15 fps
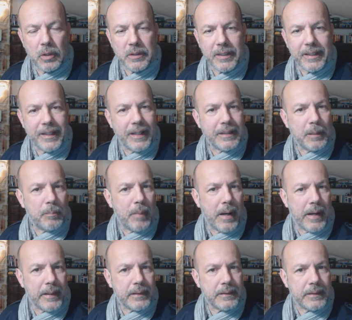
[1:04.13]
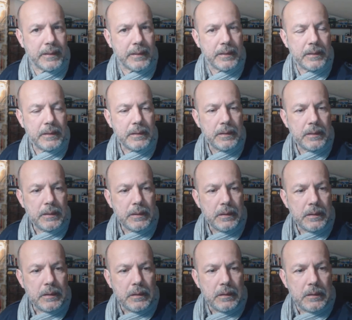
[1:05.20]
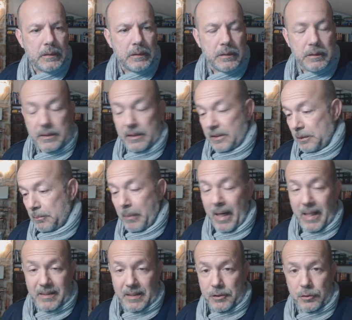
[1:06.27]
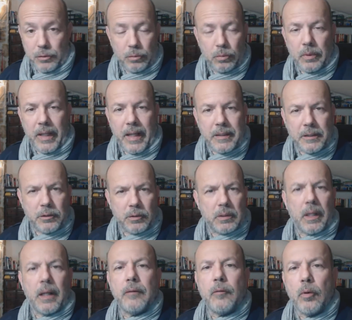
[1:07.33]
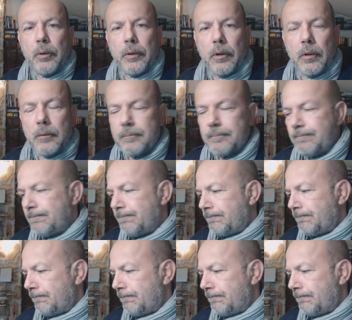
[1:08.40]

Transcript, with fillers: soldi che ha da parte, se si basa sul reddito da lavoro,